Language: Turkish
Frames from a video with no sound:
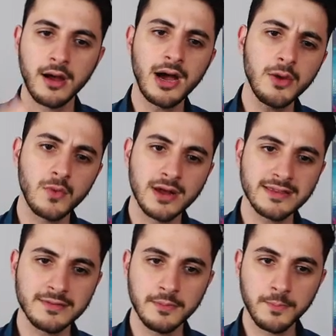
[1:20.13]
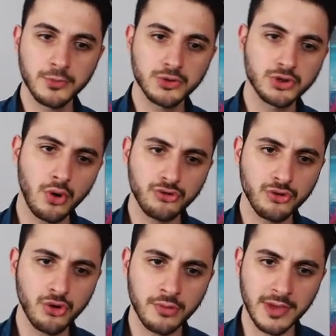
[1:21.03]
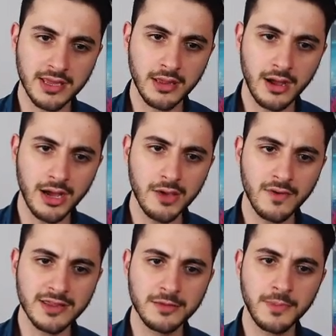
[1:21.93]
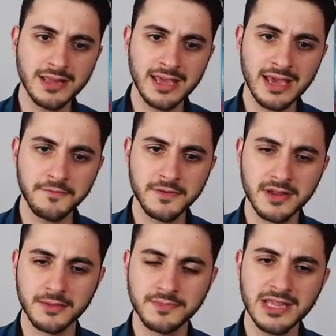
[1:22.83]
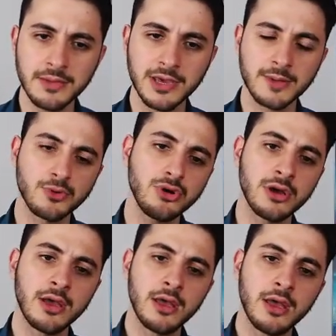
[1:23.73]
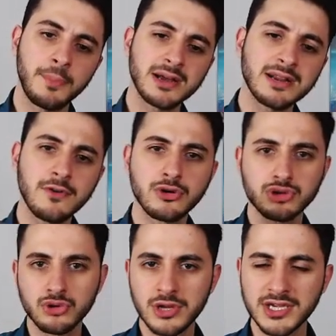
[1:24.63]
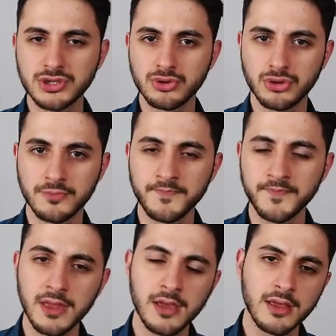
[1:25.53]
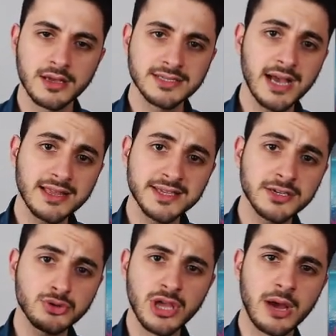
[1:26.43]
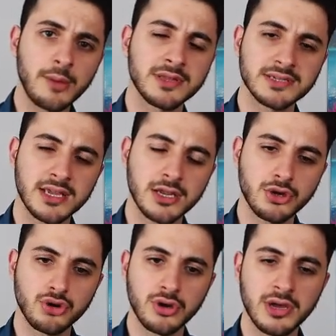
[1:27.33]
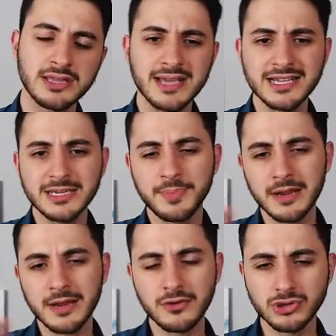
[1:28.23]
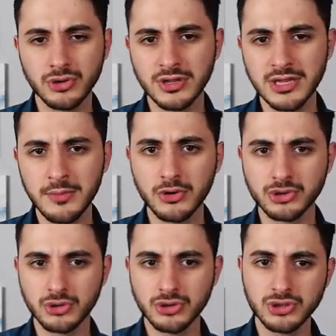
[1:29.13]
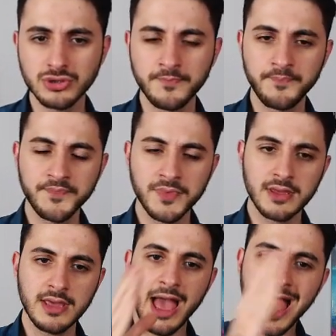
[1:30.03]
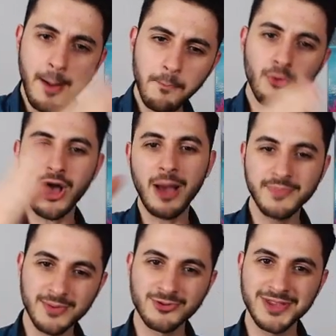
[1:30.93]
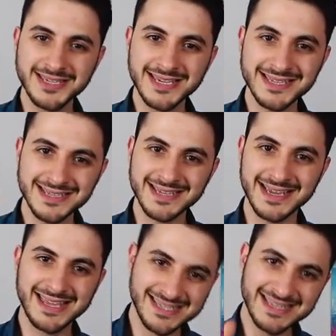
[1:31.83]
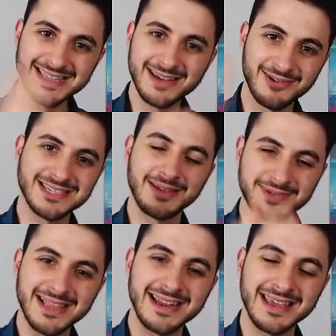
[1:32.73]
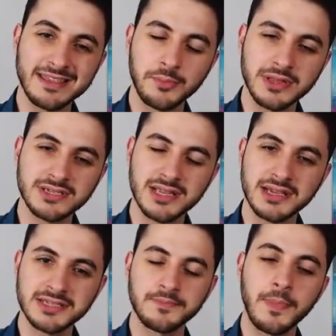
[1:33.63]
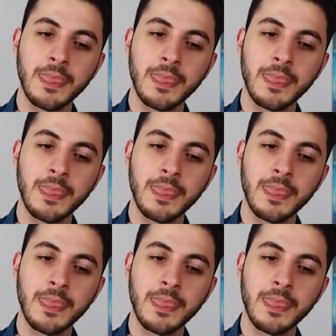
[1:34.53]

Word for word: I want, şu both'u görmeyin. I want money and freedom. Ne demek bu? Para ve özgürlük istiyorum. Sadece şunu yapmanız gerekiyor. Hani sadece para ve özgürlük demiyorsunuz. Ya hem bu hem de bu diyeceksiniz ya. İkisinin de başına bir şeyler getirmeniz lazım.